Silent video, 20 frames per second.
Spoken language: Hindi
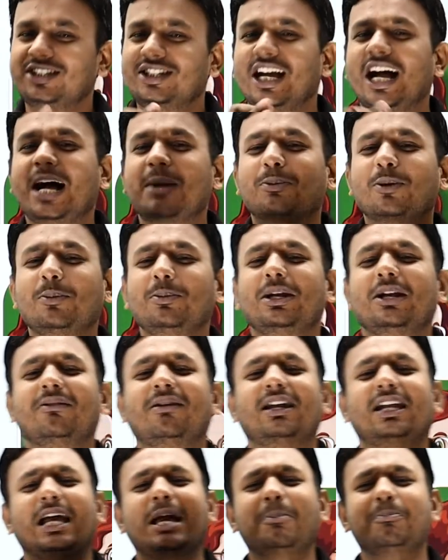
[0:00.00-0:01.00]
यहाँ आपको मिलने
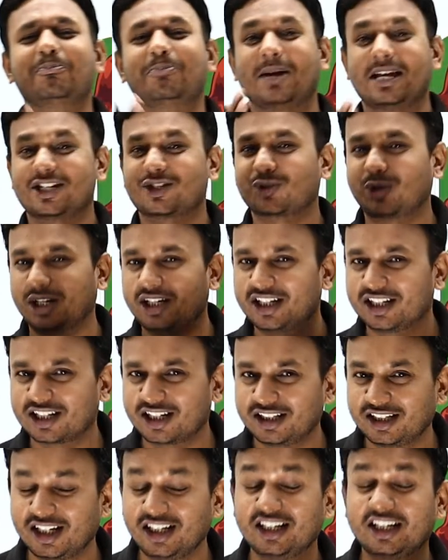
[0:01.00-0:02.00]
वाला है बेस्ट क्वालिटी
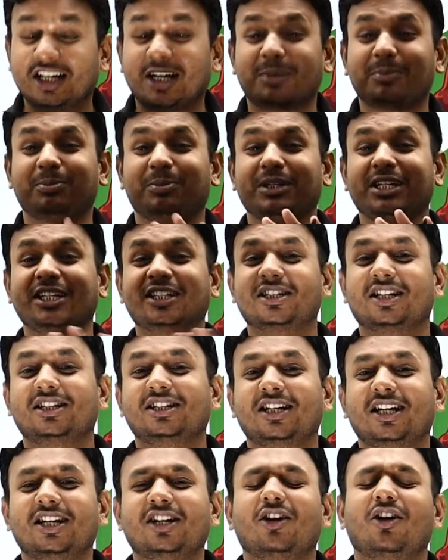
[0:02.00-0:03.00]
कंटेंट कंप्लीट
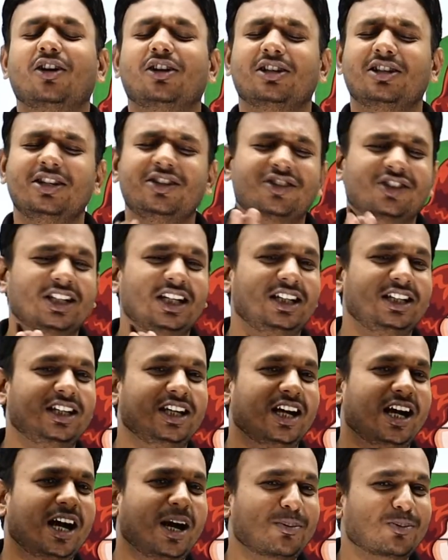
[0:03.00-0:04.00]
कंटेंट और इसके
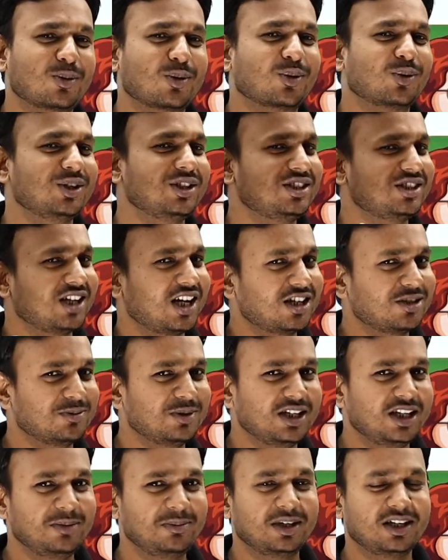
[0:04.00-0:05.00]
लिए आपको कोई चार्ज
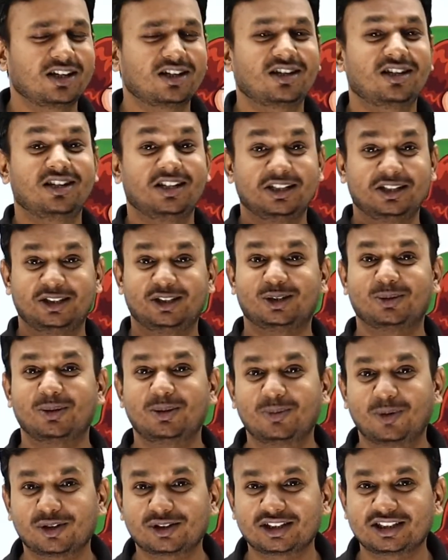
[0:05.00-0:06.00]
भी नहीं पे करना ये तो
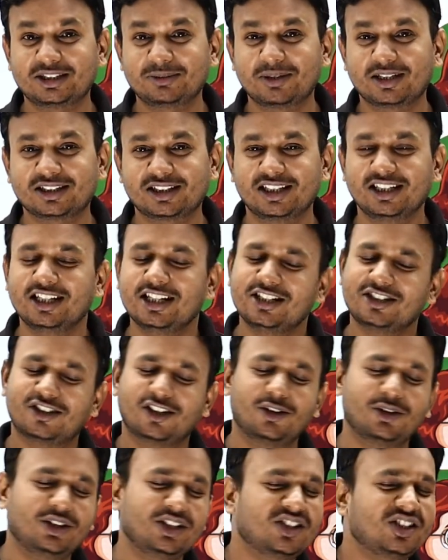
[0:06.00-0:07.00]
भाई बहुत अच्छी बात है
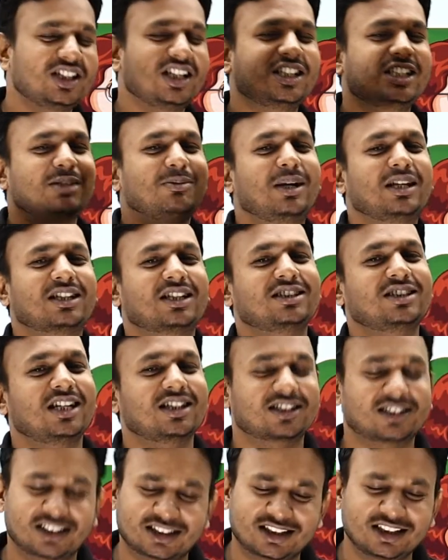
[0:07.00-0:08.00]
चलो इसी अच्छी बात के
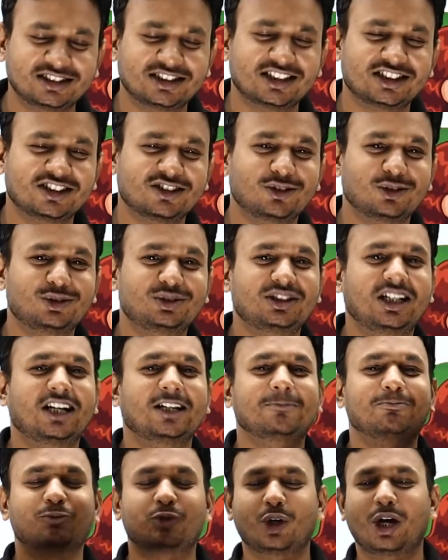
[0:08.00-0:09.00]
साथ करते हैं सेशन को
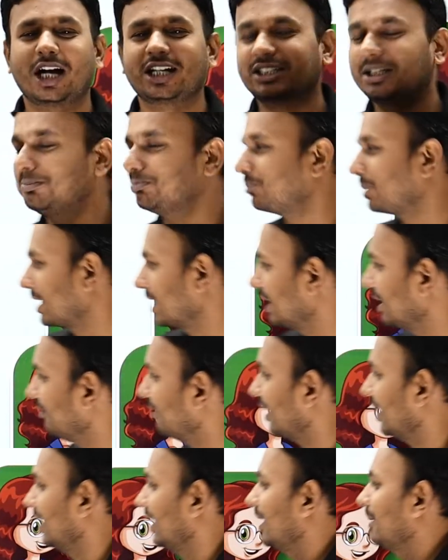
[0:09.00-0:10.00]
स्टार्ट तो आज हम पढ़ने
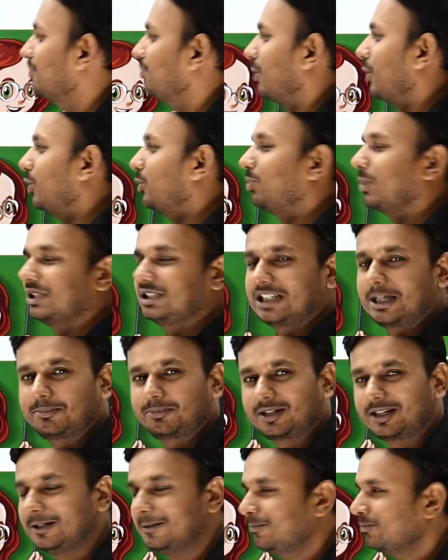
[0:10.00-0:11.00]
वाले हैं बहुपत
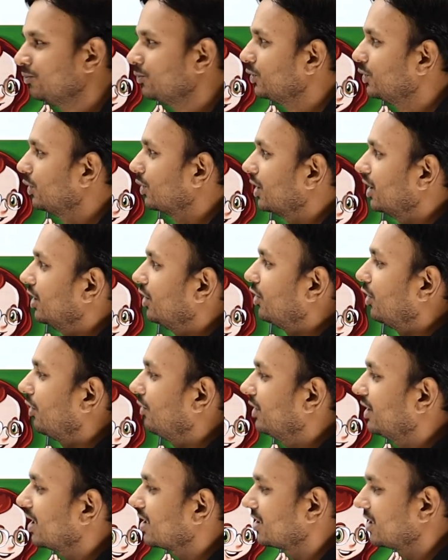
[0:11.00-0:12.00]
चैप्टर चैप्टर जो कि
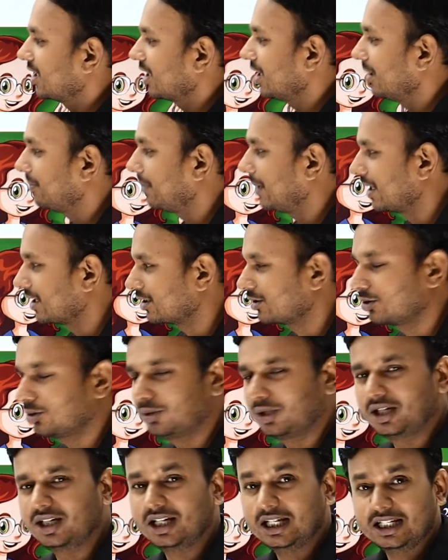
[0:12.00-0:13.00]
नौवीं कक्षा का पार्ट
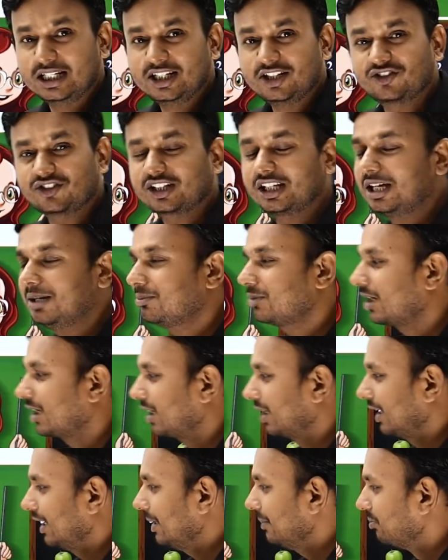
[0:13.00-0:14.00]
दो है इसके हम कर
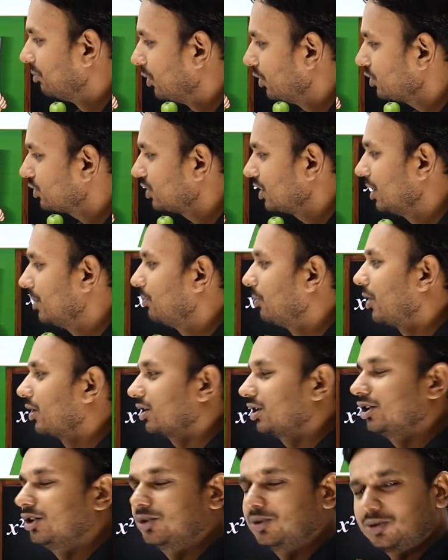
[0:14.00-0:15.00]
रहे हैं मोस्ट
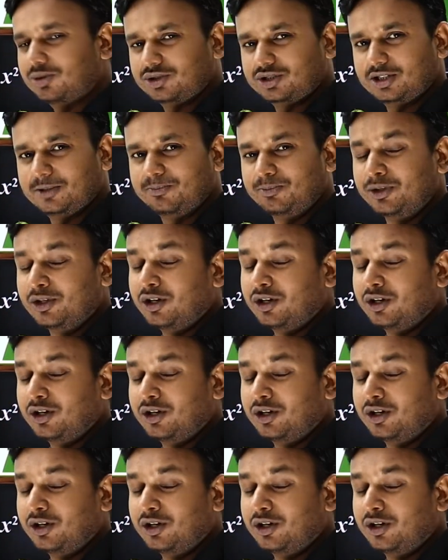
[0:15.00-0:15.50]
इंपॉर्टेंट क्वेश्चन